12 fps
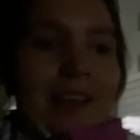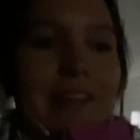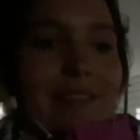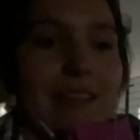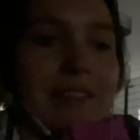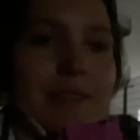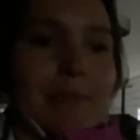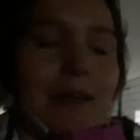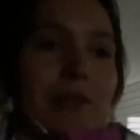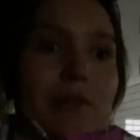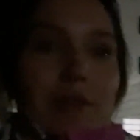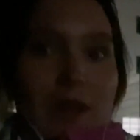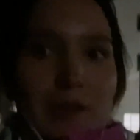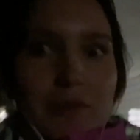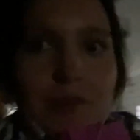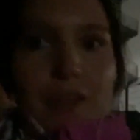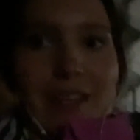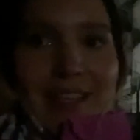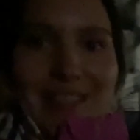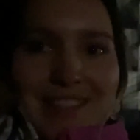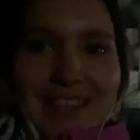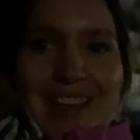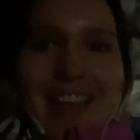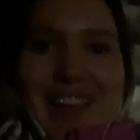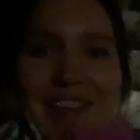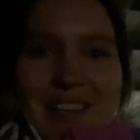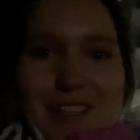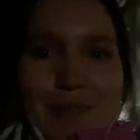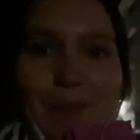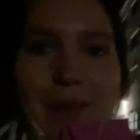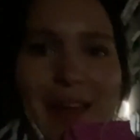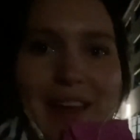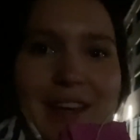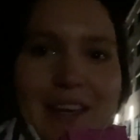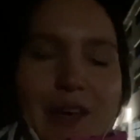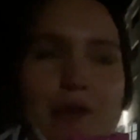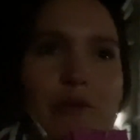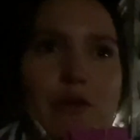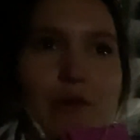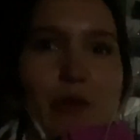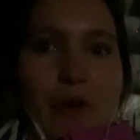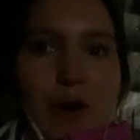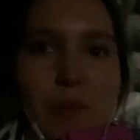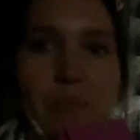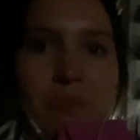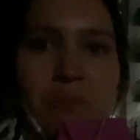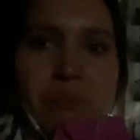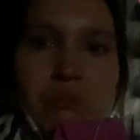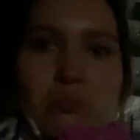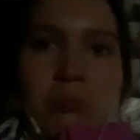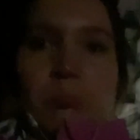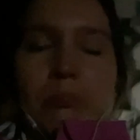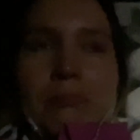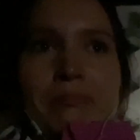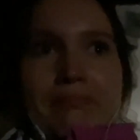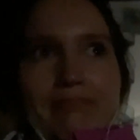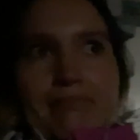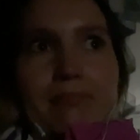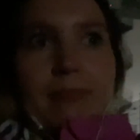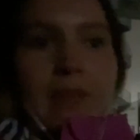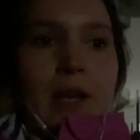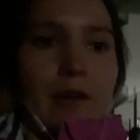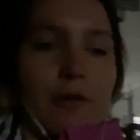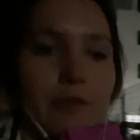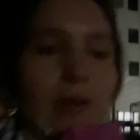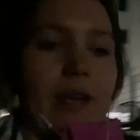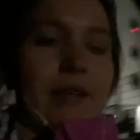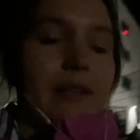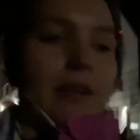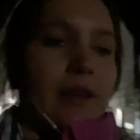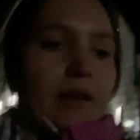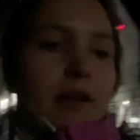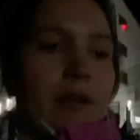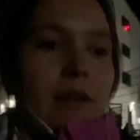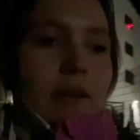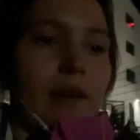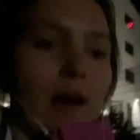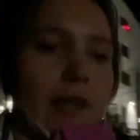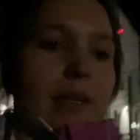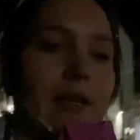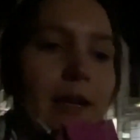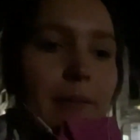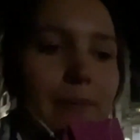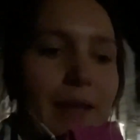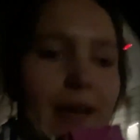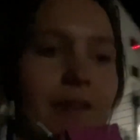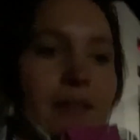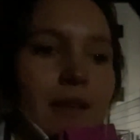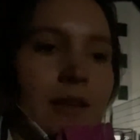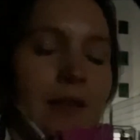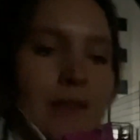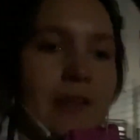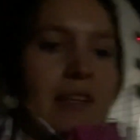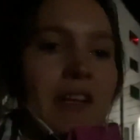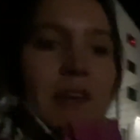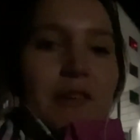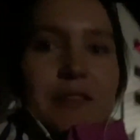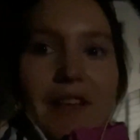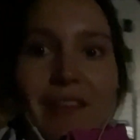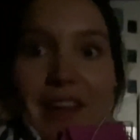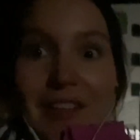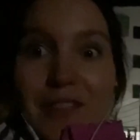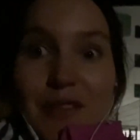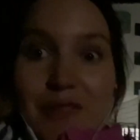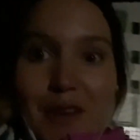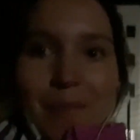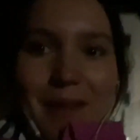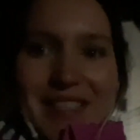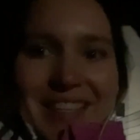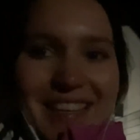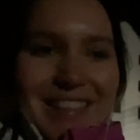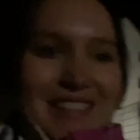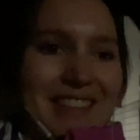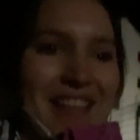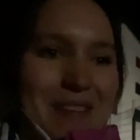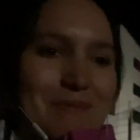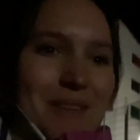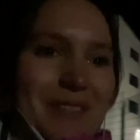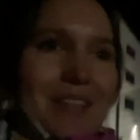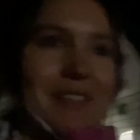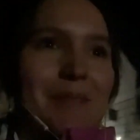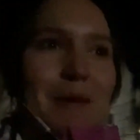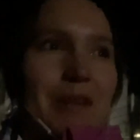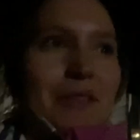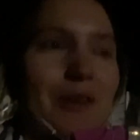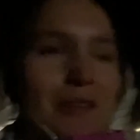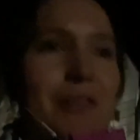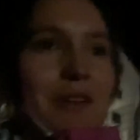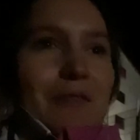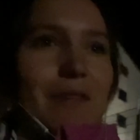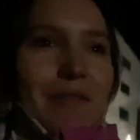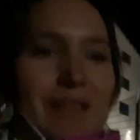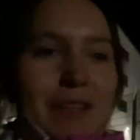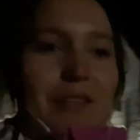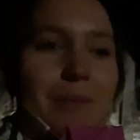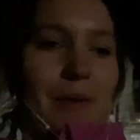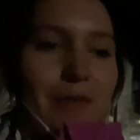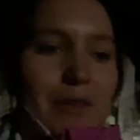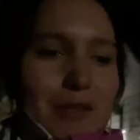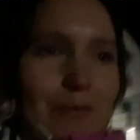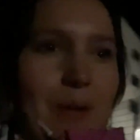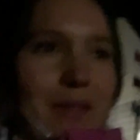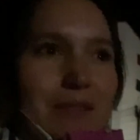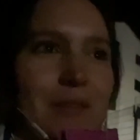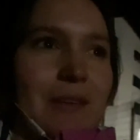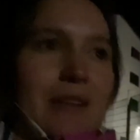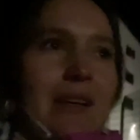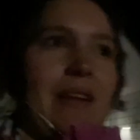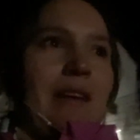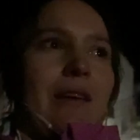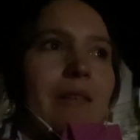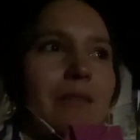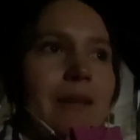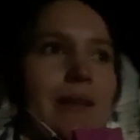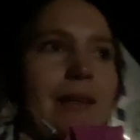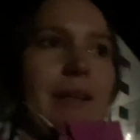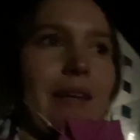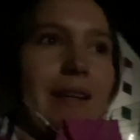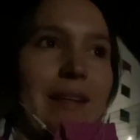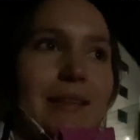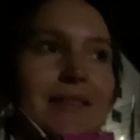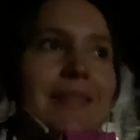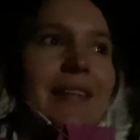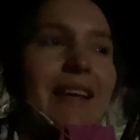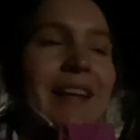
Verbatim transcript: das letzte Mal so ein ausführliches Gespräch vor hm, vielleicht anderthalb Jahren und da war das noch voll präsent, das Thema. Und das ist mir jetzt heute irgendwie wieder so bewusst worden. So, okay, krass.